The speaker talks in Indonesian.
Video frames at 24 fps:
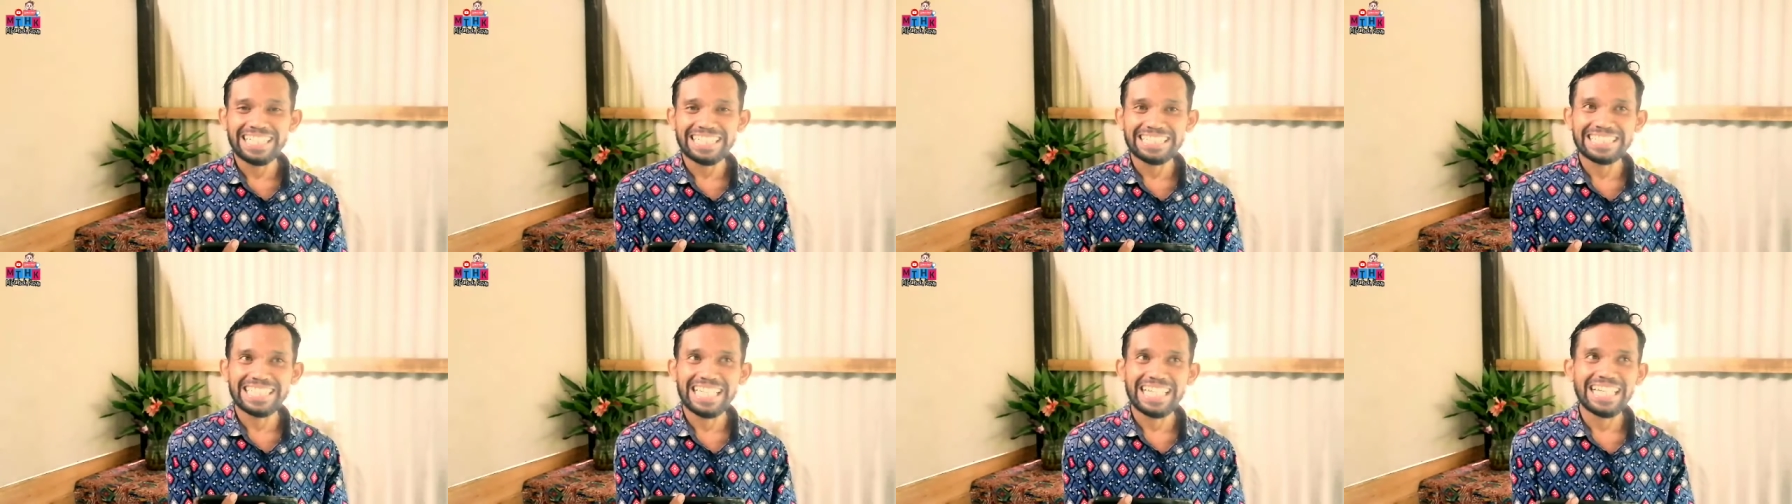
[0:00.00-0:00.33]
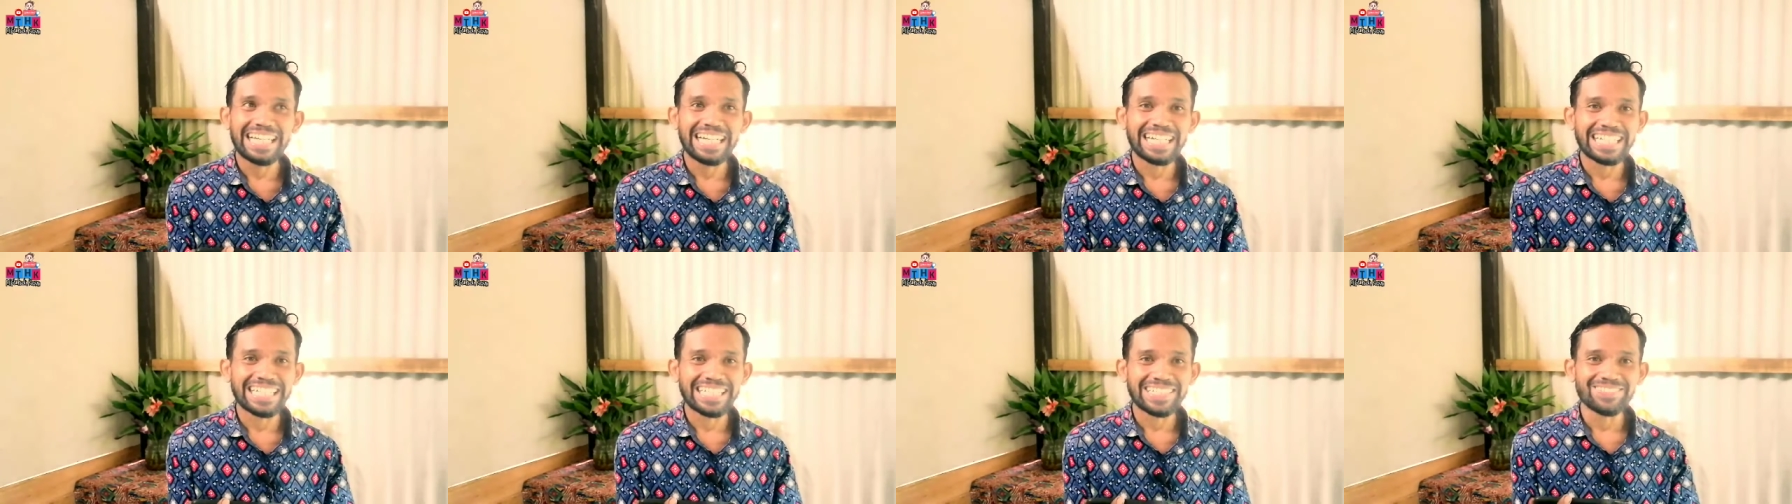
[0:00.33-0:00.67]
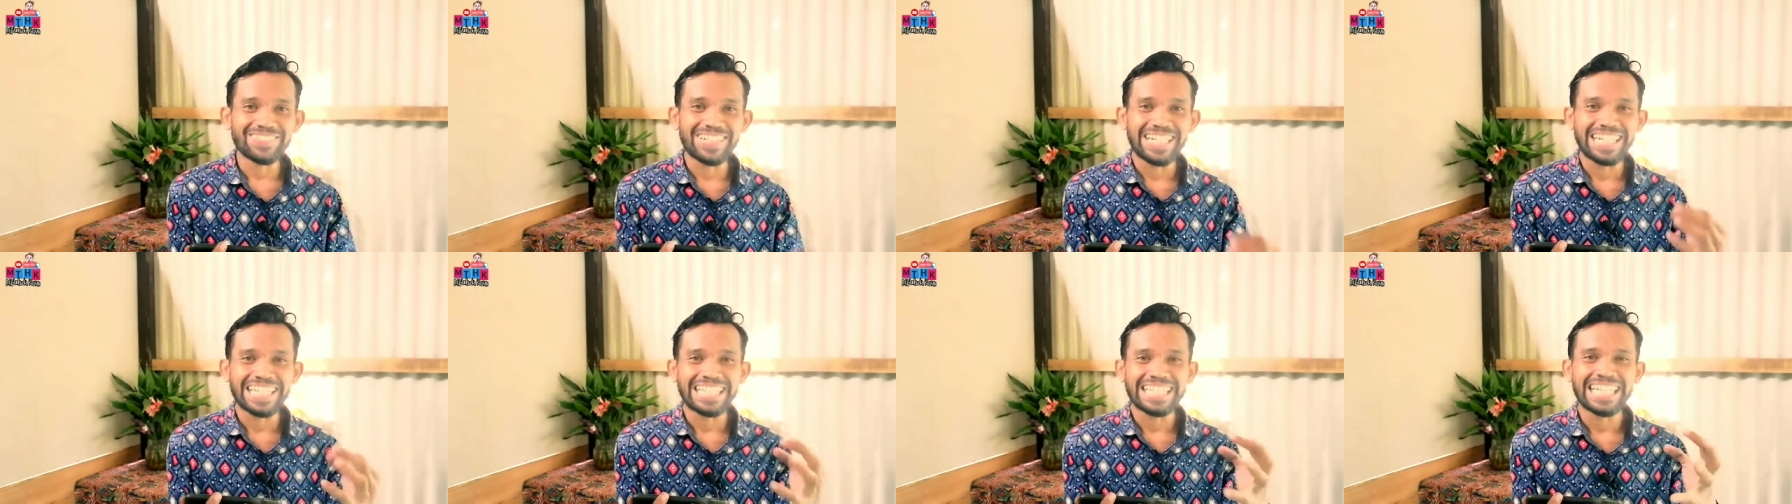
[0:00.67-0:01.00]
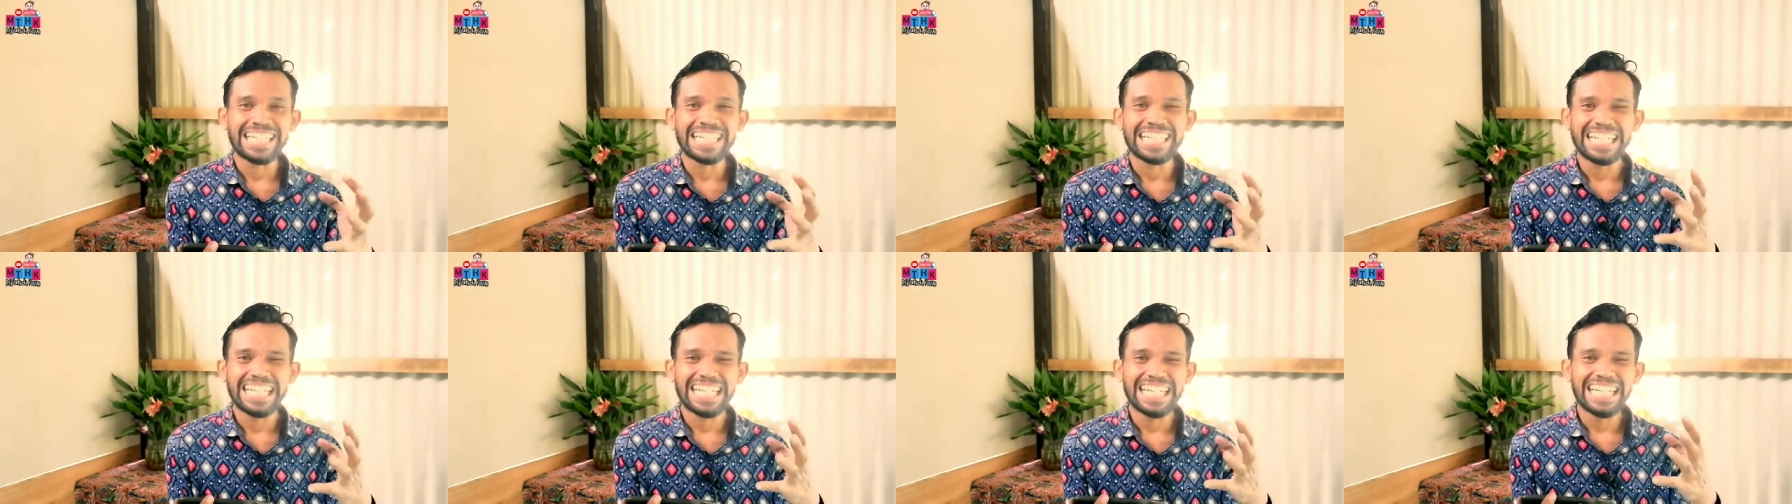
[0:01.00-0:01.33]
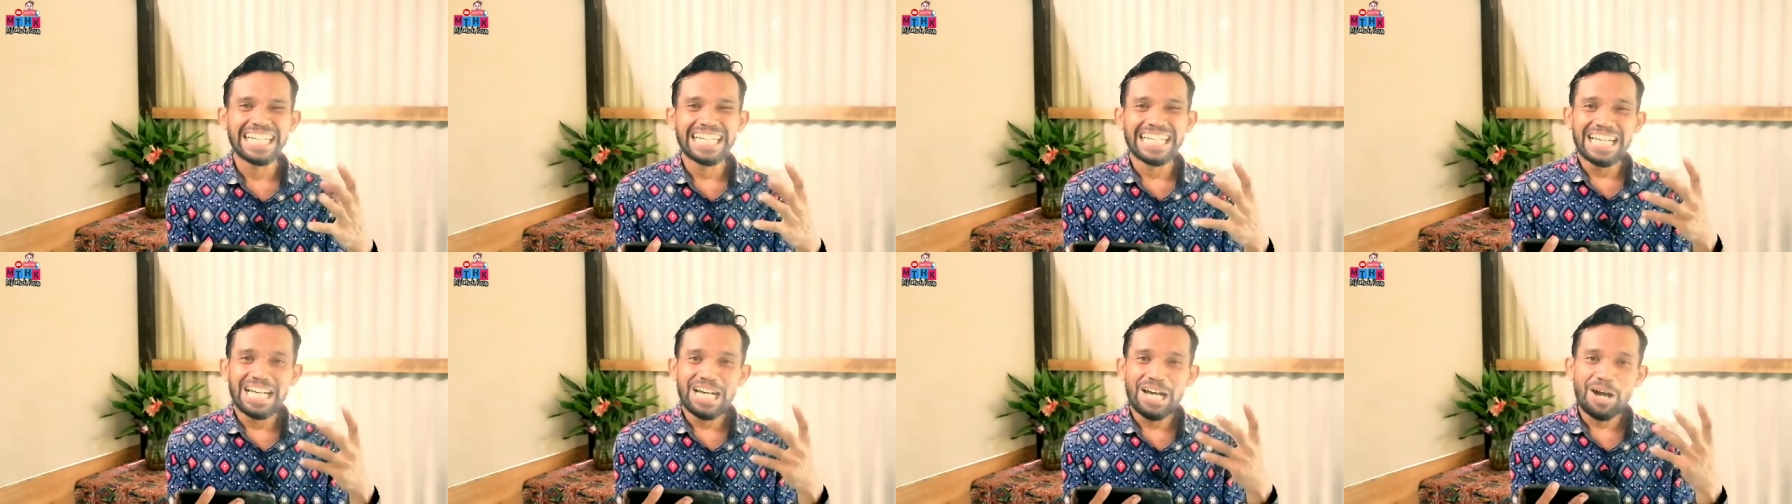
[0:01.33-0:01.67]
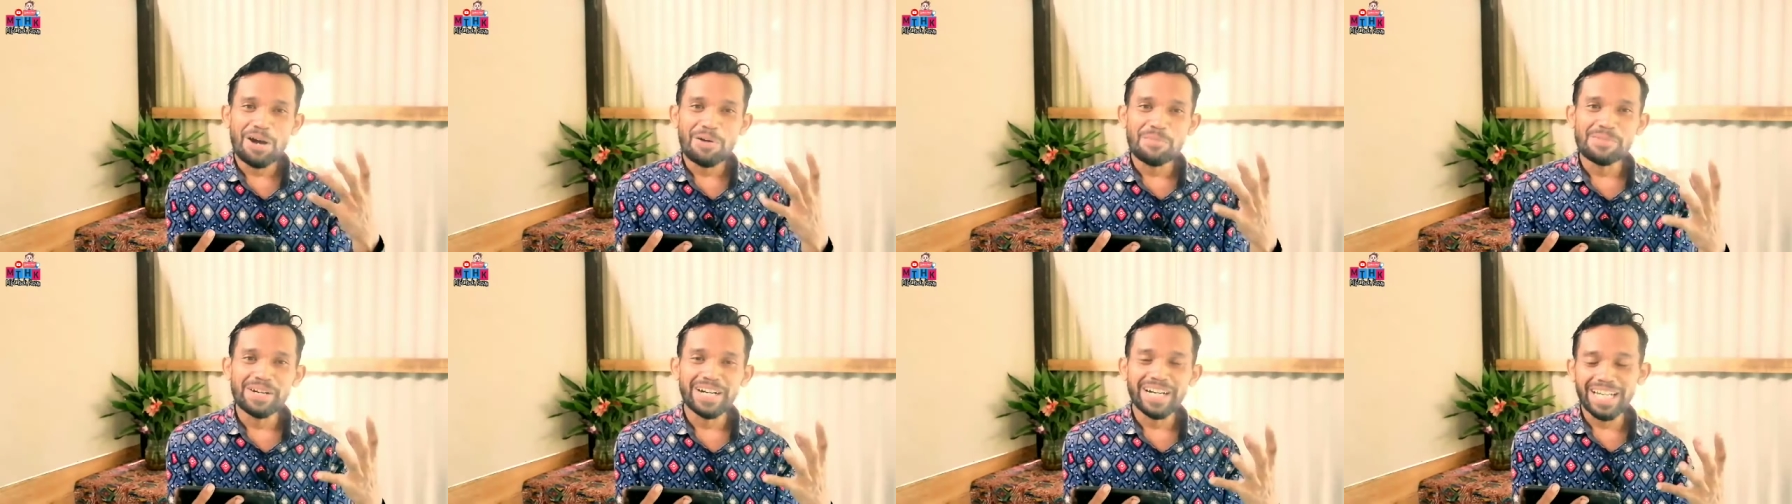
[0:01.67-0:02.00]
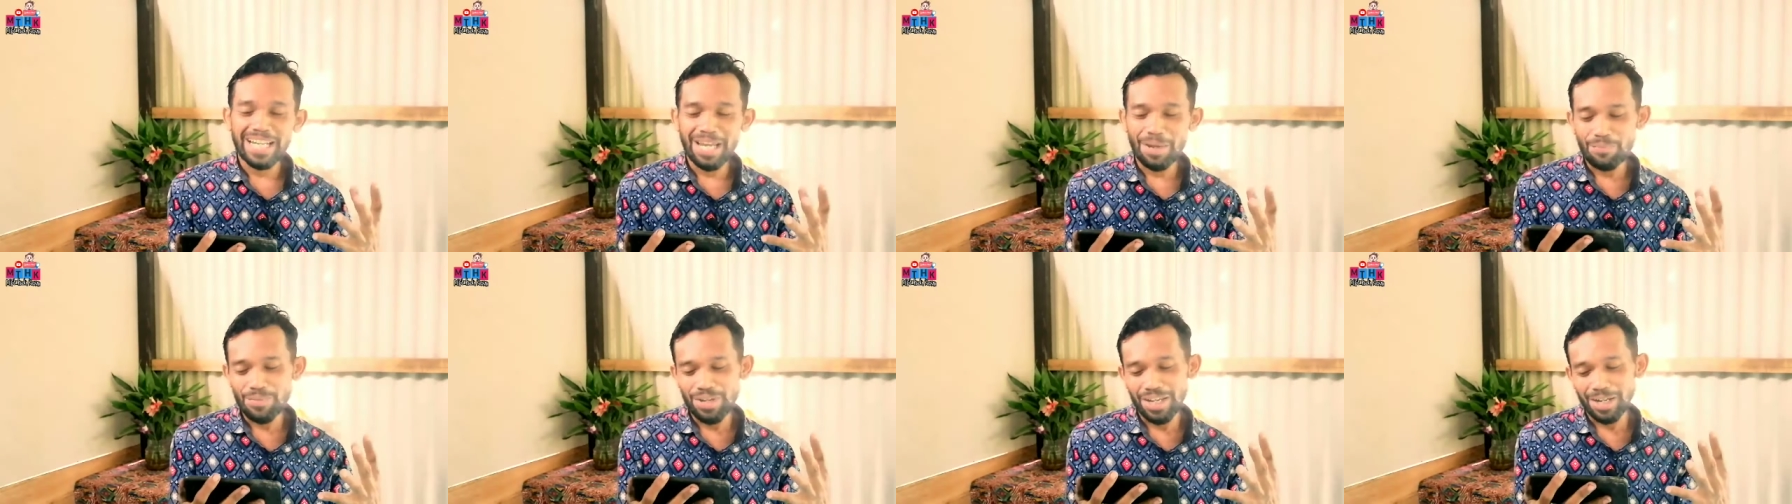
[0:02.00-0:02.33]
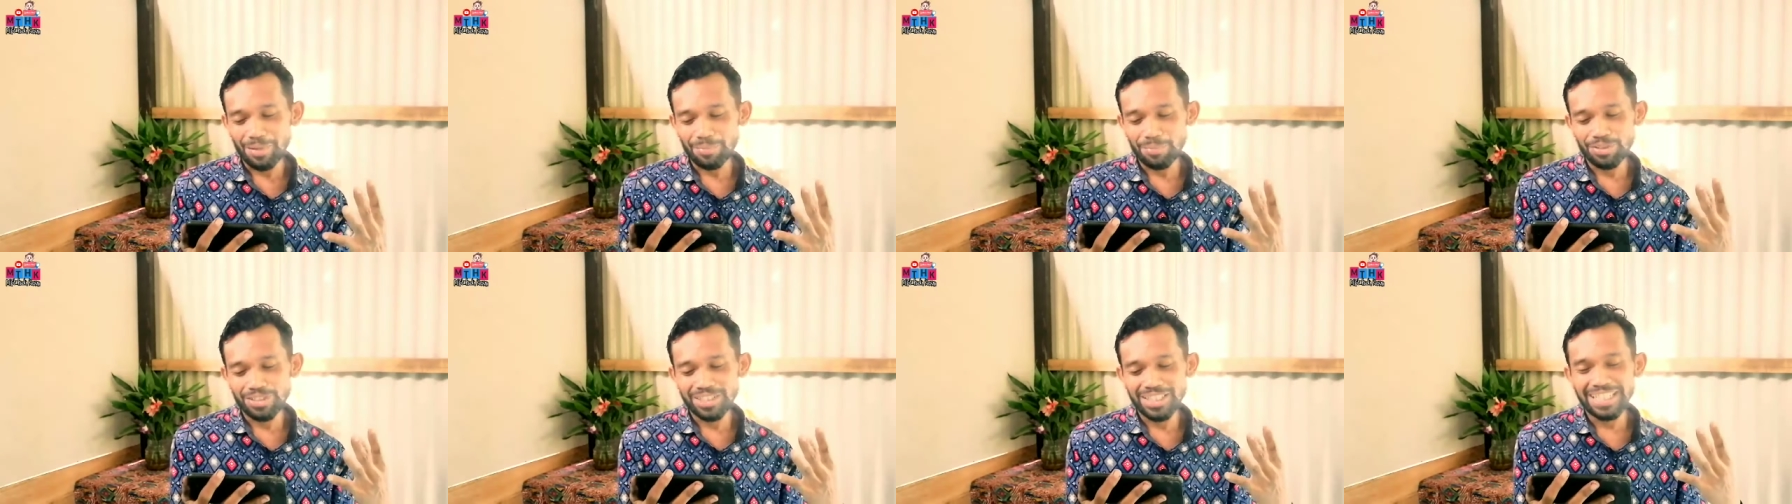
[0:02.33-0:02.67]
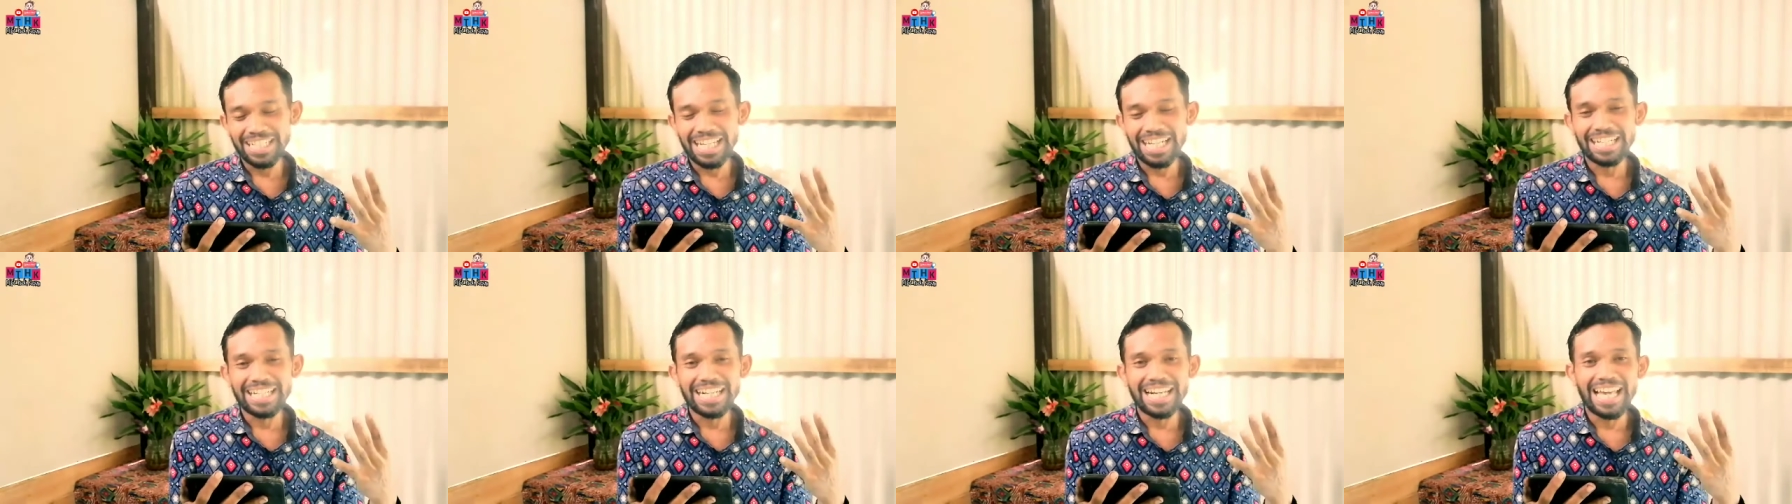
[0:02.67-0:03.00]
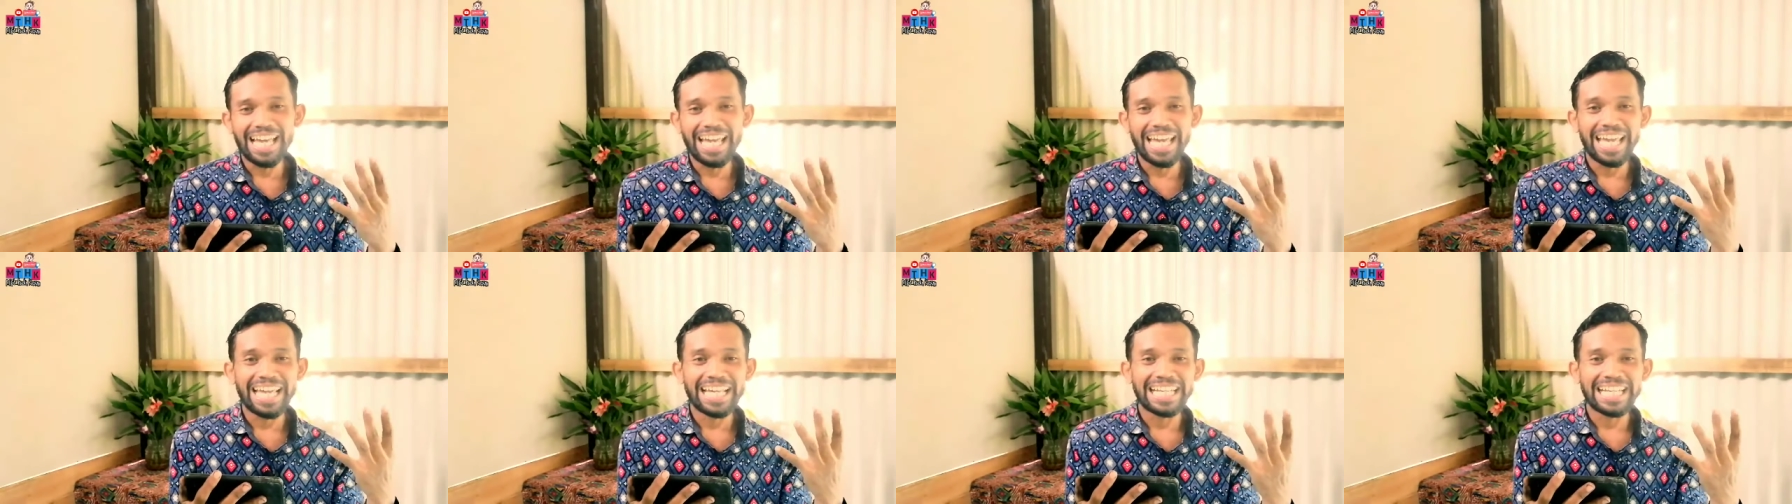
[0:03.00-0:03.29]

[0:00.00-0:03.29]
saya yakin mereka mereka biarpun ini adalah